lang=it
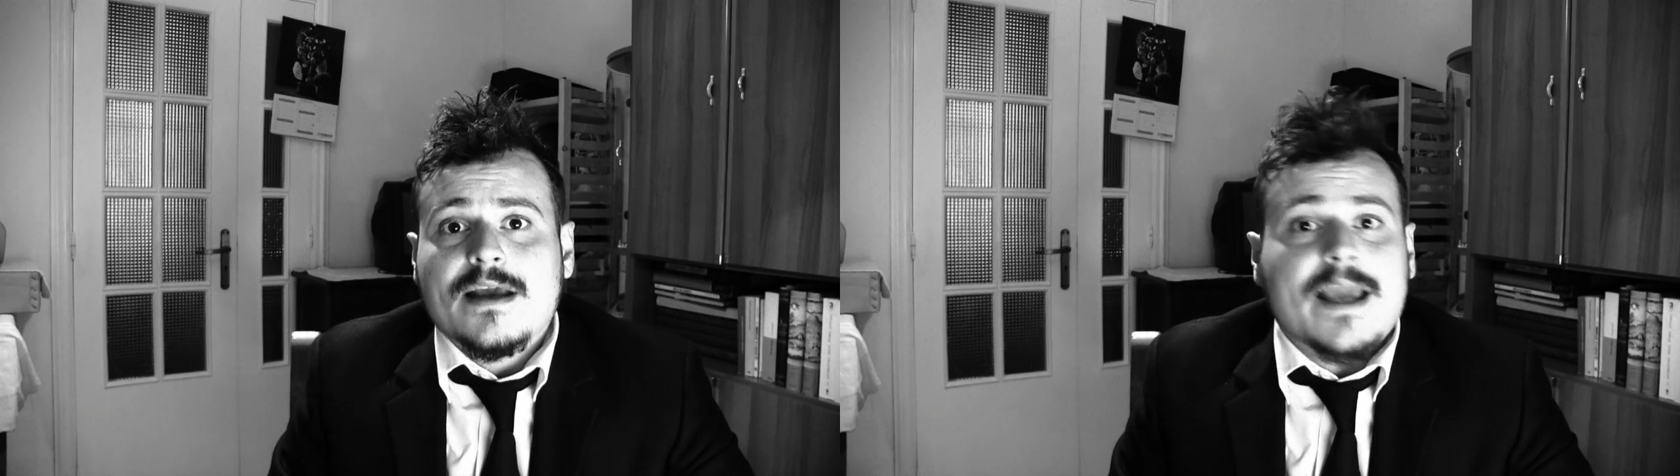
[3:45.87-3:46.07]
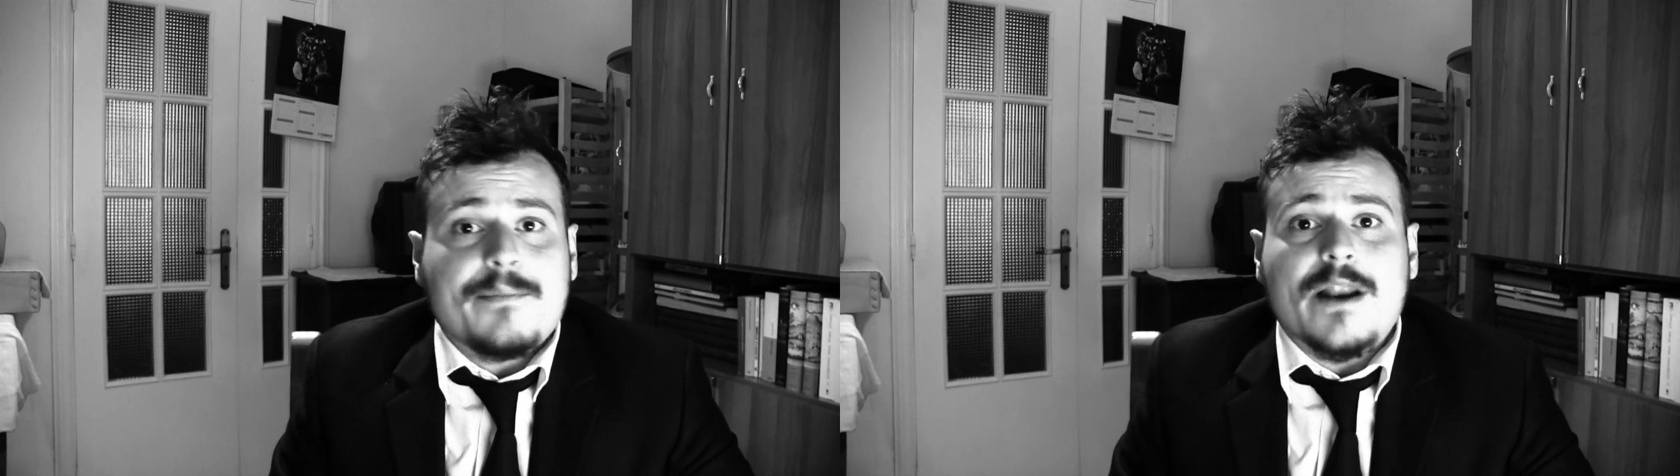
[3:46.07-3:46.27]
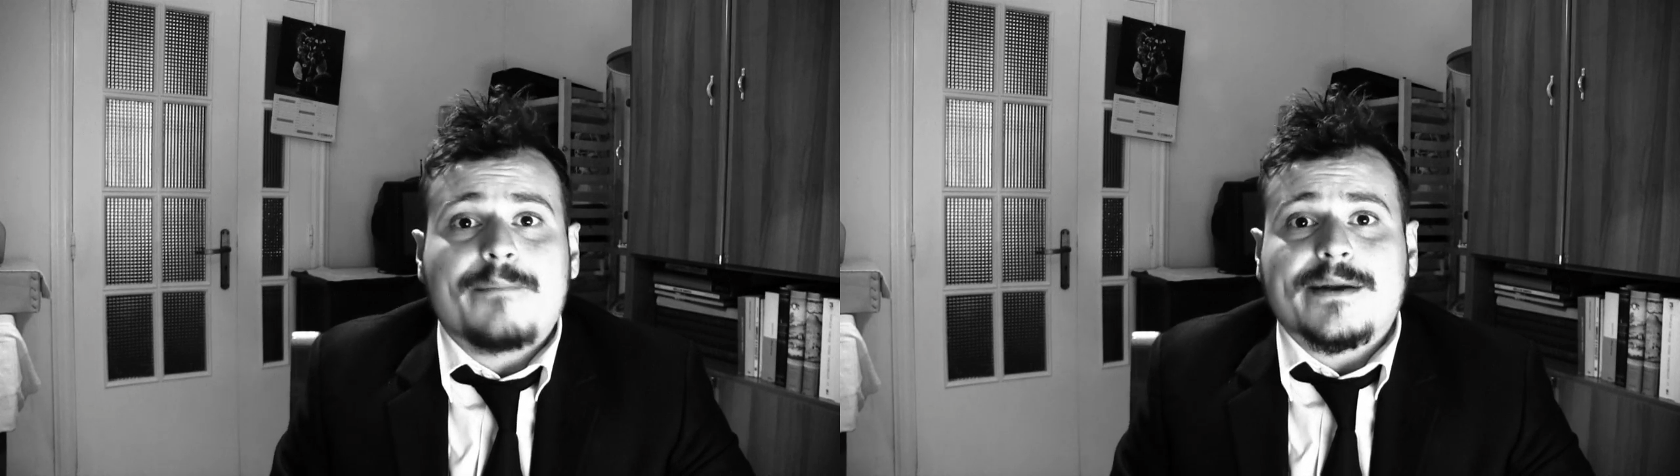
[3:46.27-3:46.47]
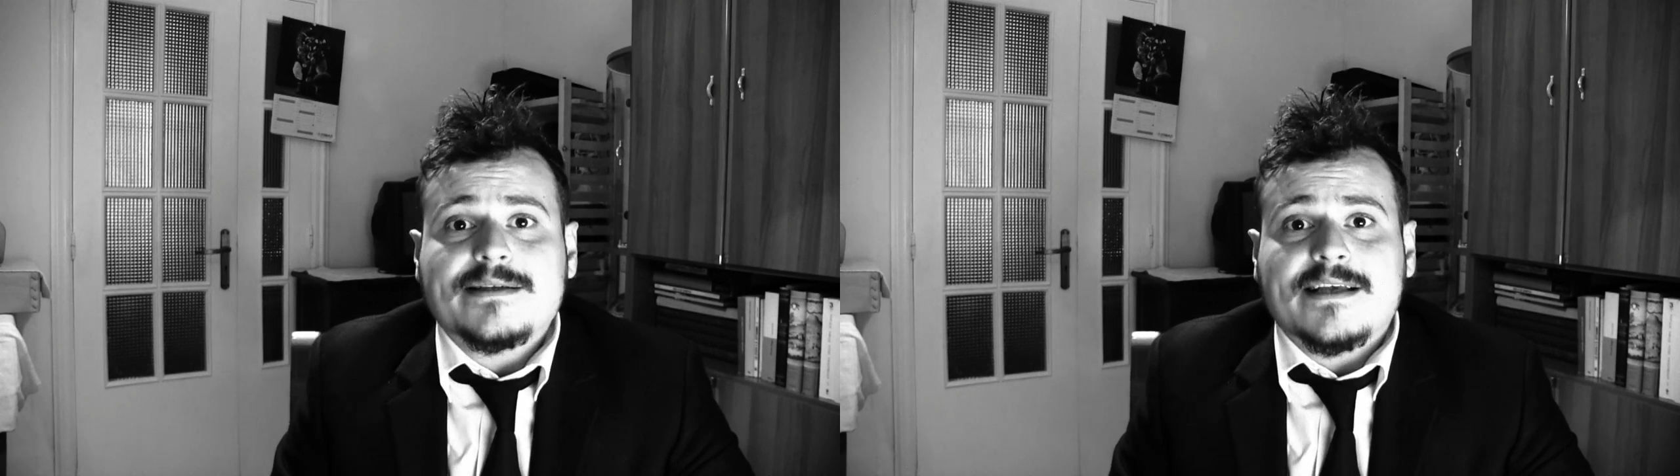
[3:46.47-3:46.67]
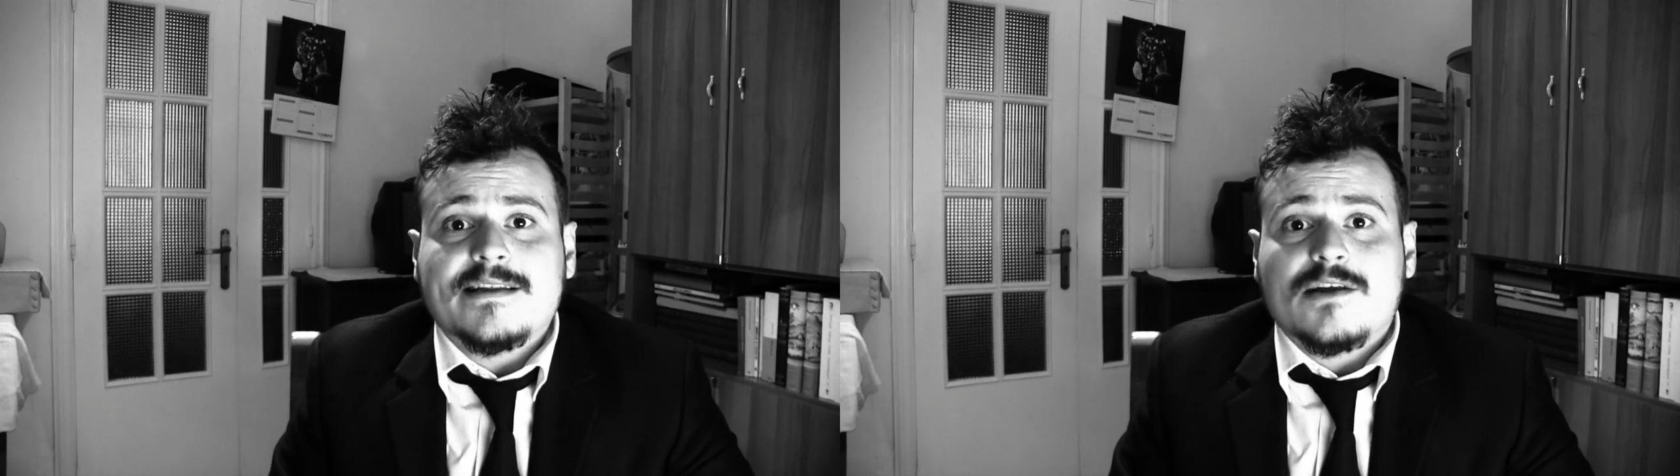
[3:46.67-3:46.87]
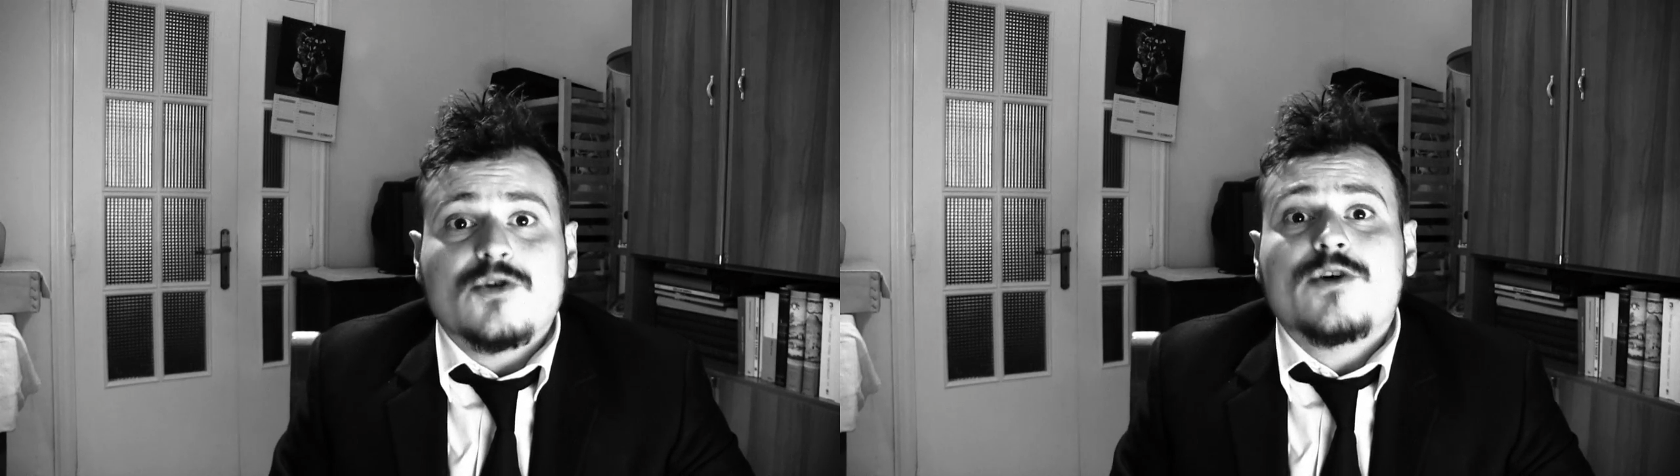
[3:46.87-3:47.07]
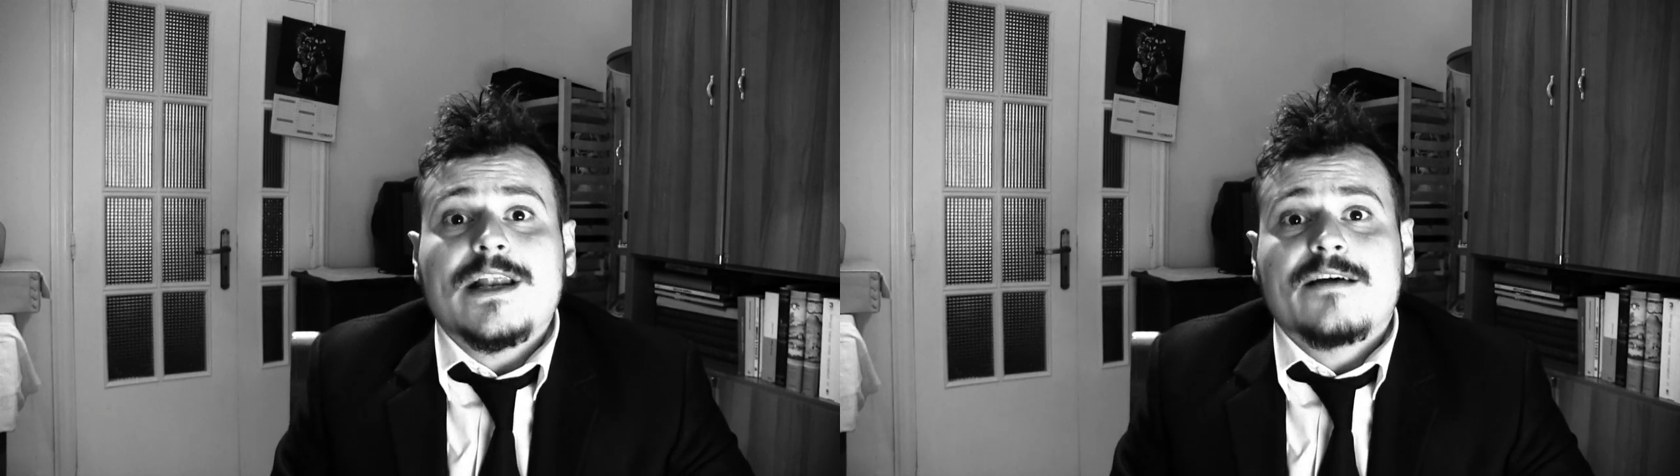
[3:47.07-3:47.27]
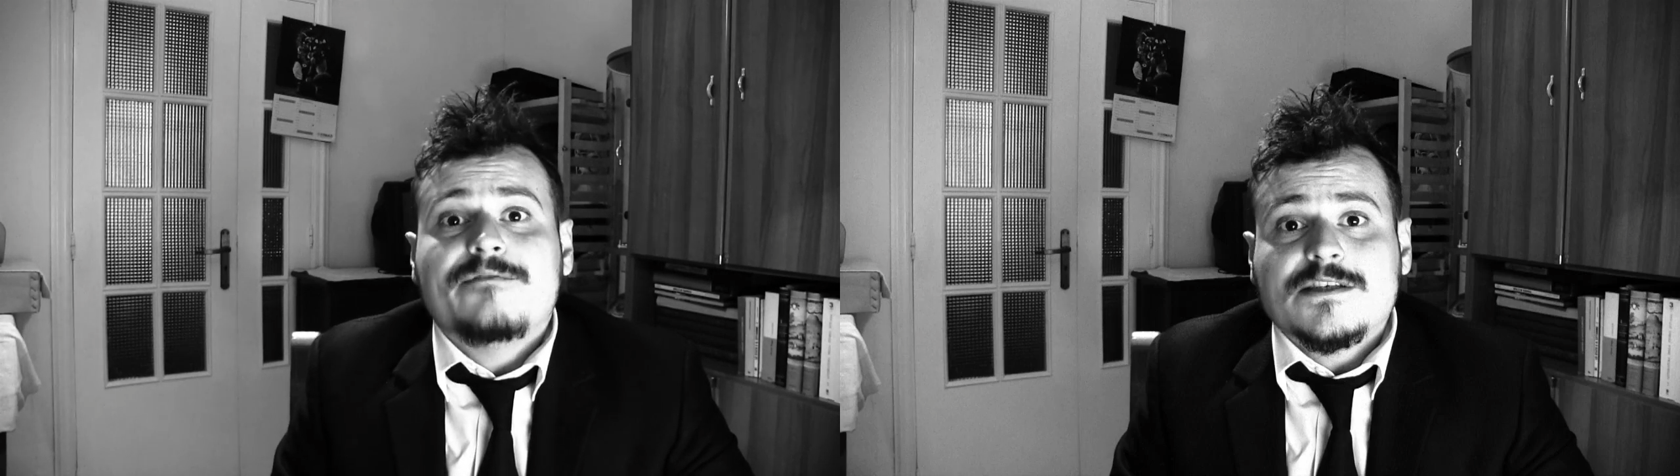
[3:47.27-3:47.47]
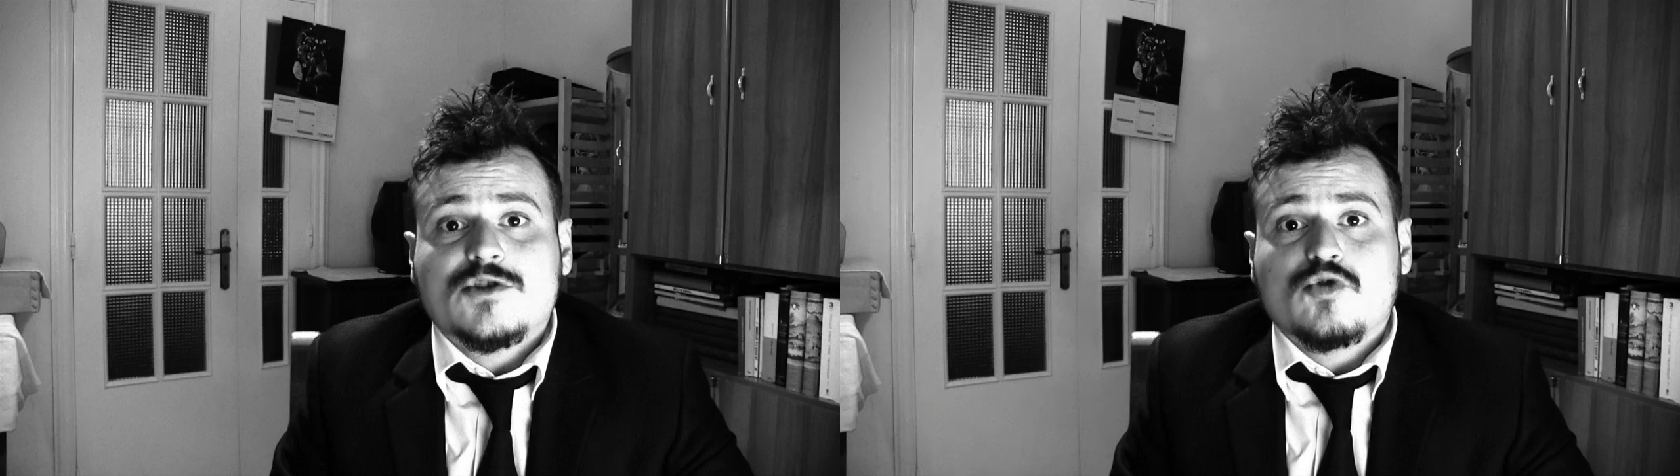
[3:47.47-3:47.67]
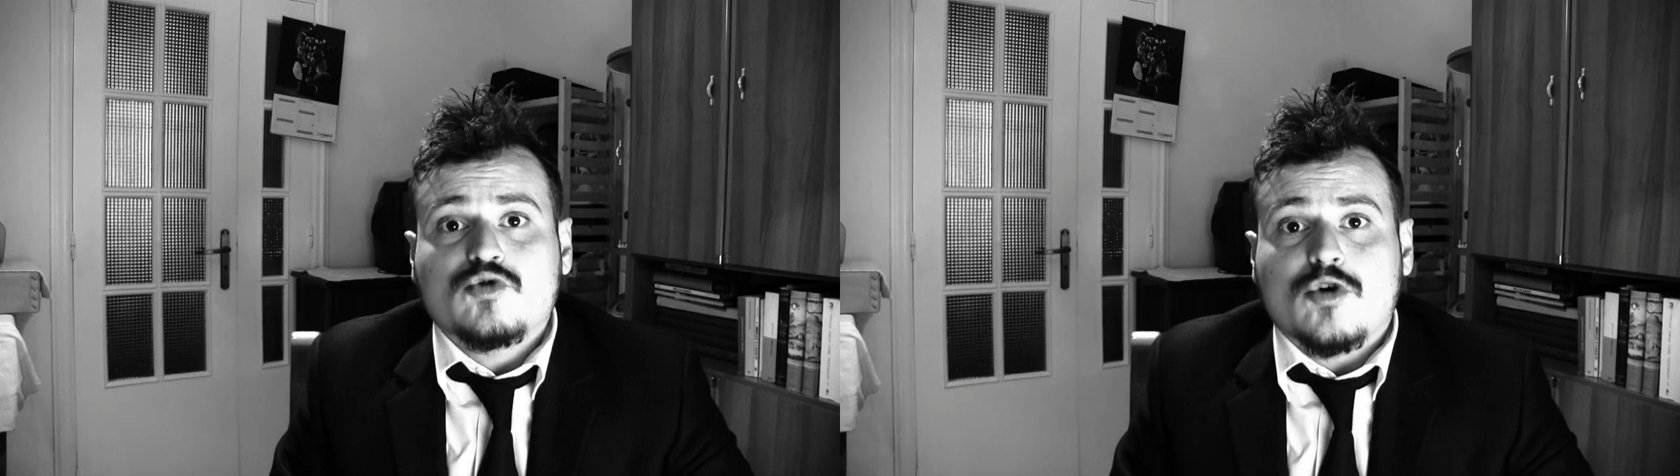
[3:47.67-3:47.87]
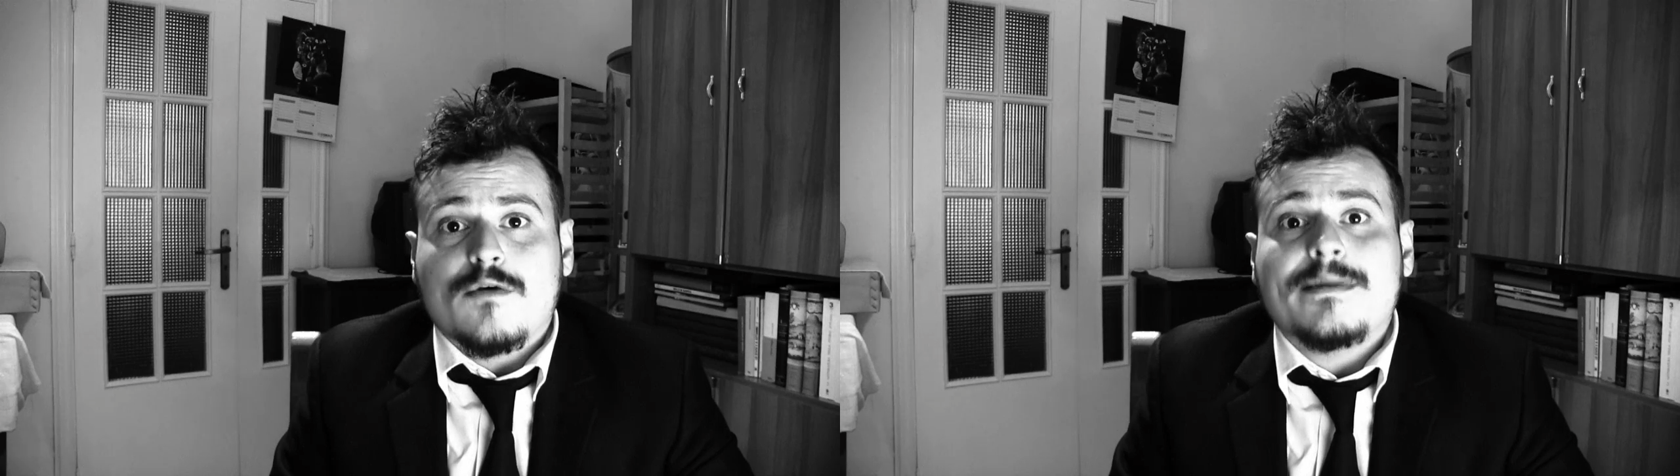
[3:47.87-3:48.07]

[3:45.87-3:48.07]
che poi rappresentano il vissuto,